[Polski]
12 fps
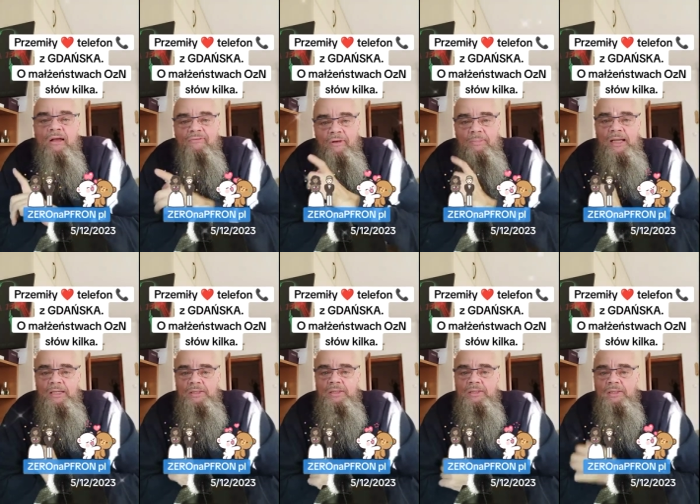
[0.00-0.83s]

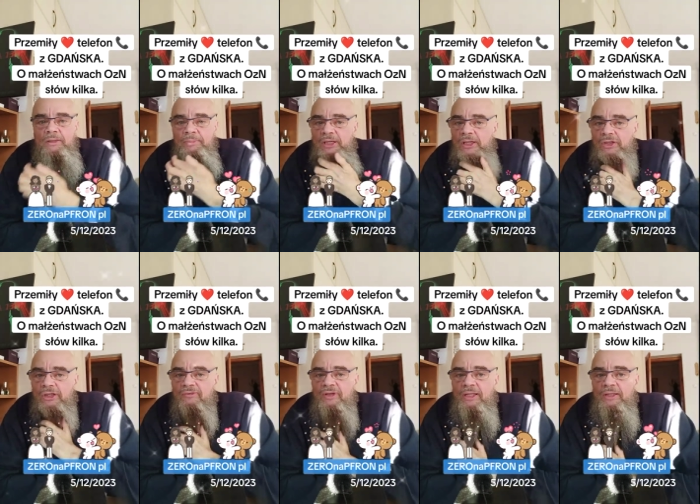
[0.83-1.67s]
Wyobraźcie sobie,
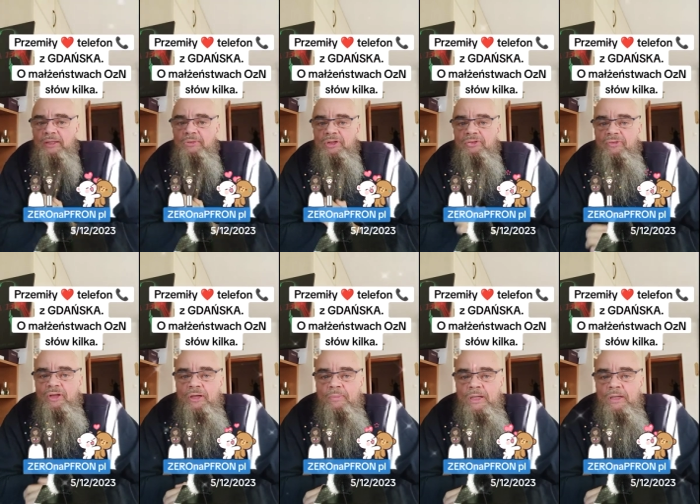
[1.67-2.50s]
że w jednej z
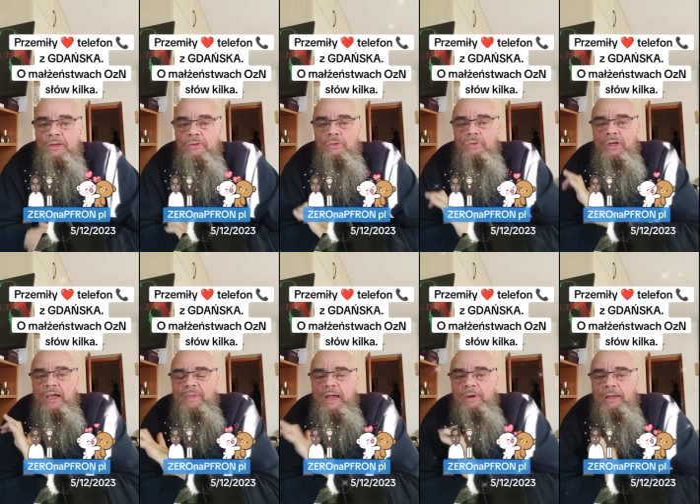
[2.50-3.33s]
firmy, która
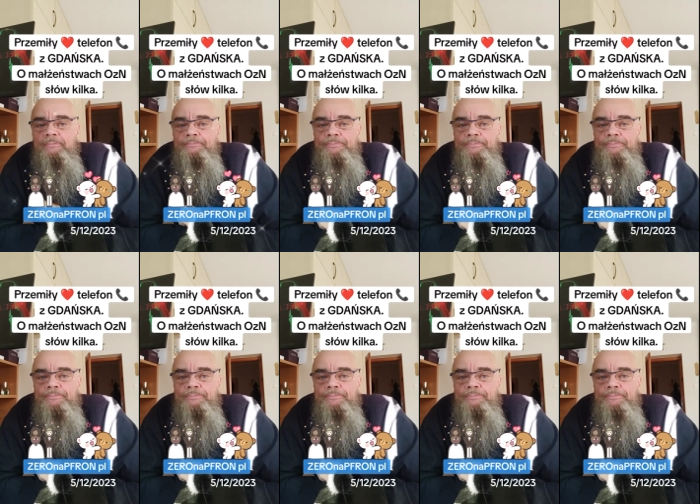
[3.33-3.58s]
miała